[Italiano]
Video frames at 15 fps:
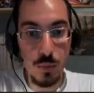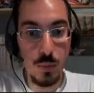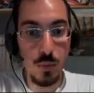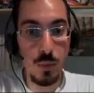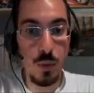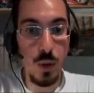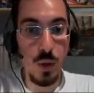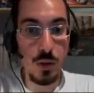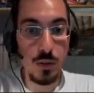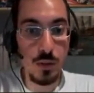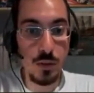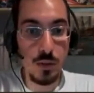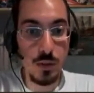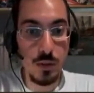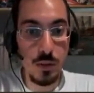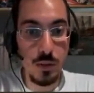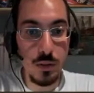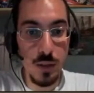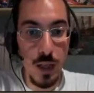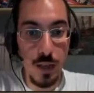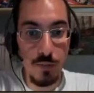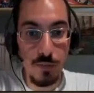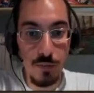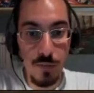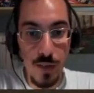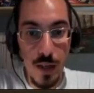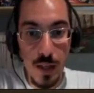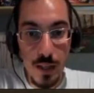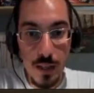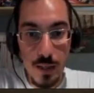What the
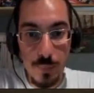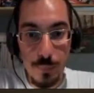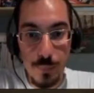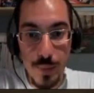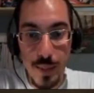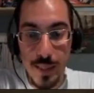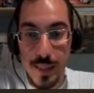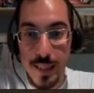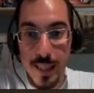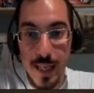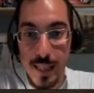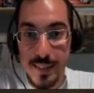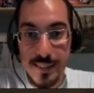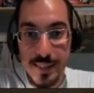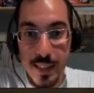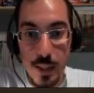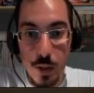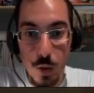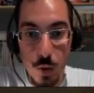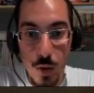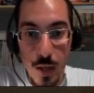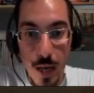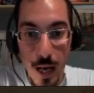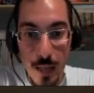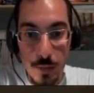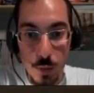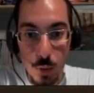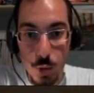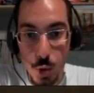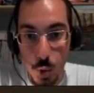fuck? Perché sei
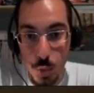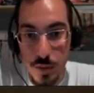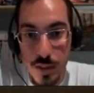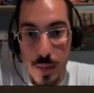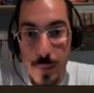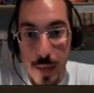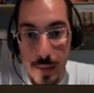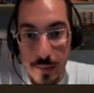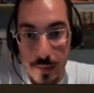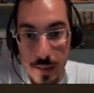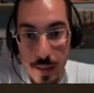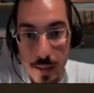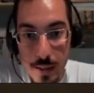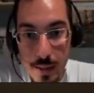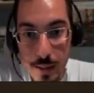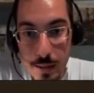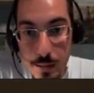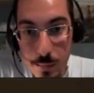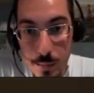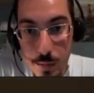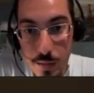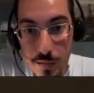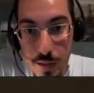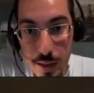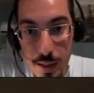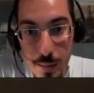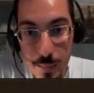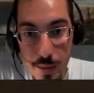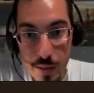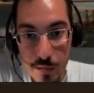crollato? Giustamente mi devi fare
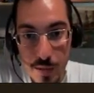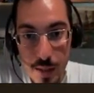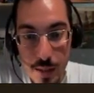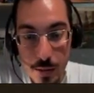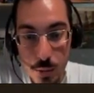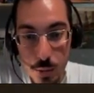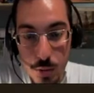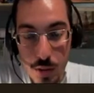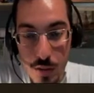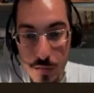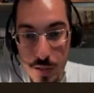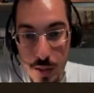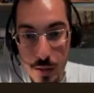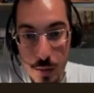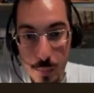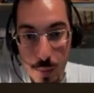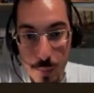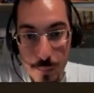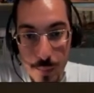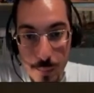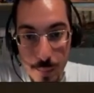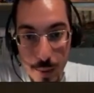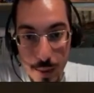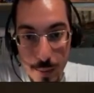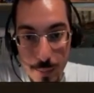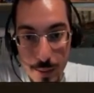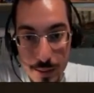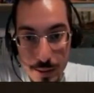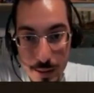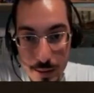gli epic fail giusto nel video, ma mi pare
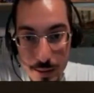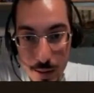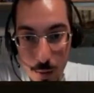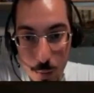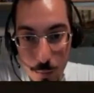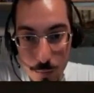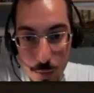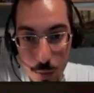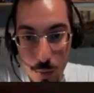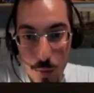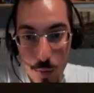abbastanza ovvio.